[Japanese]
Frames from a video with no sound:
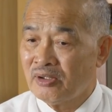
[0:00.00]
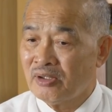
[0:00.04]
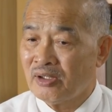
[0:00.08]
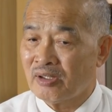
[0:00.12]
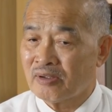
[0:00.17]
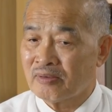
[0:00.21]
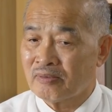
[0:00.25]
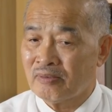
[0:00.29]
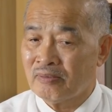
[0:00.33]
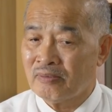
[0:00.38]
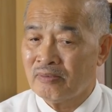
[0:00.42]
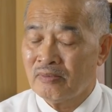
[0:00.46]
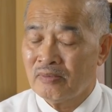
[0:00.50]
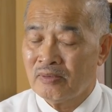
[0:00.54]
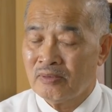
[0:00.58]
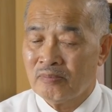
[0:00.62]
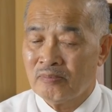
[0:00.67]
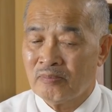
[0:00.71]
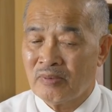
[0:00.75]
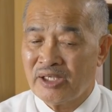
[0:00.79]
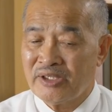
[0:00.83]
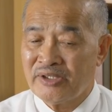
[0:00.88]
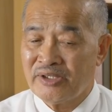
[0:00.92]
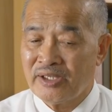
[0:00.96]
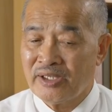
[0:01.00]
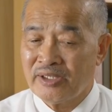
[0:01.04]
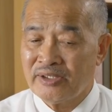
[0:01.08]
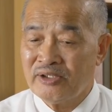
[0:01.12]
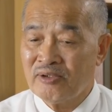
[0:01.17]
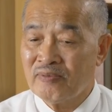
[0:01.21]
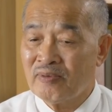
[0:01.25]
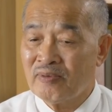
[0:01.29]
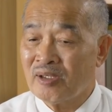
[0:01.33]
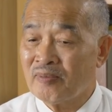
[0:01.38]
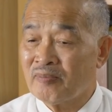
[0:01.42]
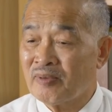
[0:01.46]
あの毎年
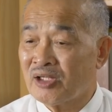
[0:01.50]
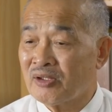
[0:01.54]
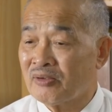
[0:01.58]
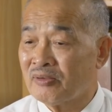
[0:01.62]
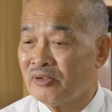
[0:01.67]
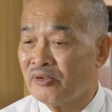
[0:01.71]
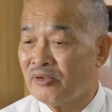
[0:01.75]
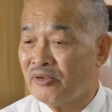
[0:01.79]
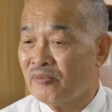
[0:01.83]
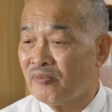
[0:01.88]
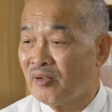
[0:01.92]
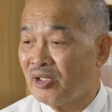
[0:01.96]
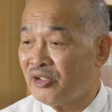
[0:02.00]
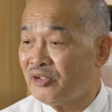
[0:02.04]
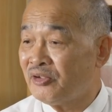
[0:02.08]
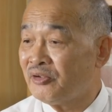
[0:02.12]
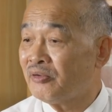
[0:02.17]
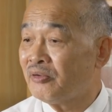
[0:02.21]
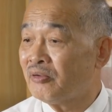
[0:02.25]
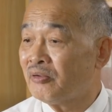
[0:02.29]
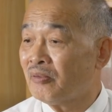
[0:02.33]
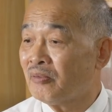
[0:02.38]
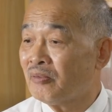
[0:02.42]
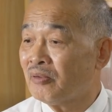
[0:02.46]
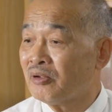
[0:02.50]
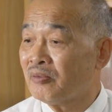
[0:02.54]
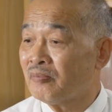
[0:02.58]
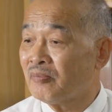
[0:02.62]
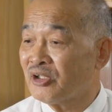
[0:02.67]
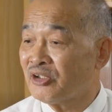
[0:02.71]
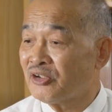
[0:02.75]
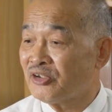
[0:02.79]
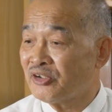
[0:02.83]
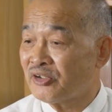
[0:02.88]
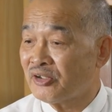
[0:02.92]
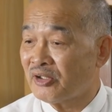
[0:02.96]
岩間には行っており
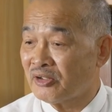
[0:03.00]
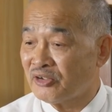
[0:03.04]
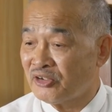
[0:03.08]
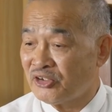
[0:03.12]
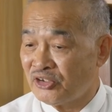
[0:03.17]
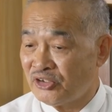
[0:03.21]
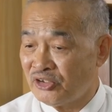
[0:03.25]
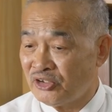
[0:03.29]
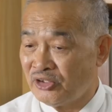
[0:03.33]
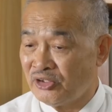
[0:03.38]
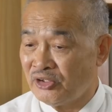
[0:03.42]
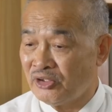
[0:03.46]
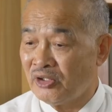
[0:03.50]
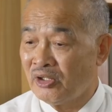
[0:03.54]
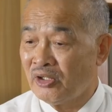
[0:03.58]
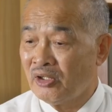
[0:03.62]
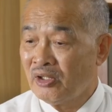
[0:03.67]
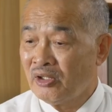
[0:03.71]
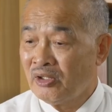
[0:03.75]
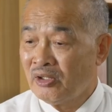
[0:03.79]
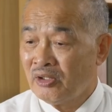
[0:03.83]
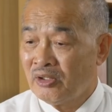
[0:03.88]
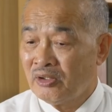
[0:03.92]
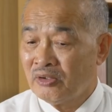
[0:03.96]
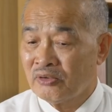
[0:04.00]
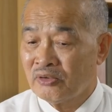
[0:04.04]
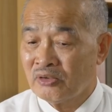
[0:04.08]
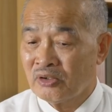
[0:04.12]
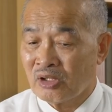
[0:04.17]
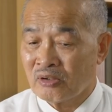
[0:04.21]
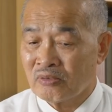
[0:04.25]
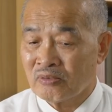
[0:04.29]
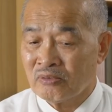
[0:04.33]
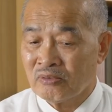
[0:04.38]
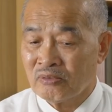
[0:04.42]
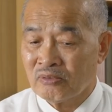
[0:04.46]
ましたしあ
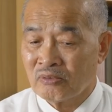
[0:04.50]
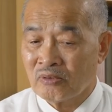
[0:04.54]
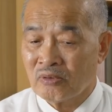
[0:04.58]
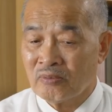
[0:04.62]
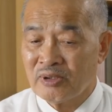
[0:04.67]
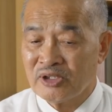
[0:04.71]
の小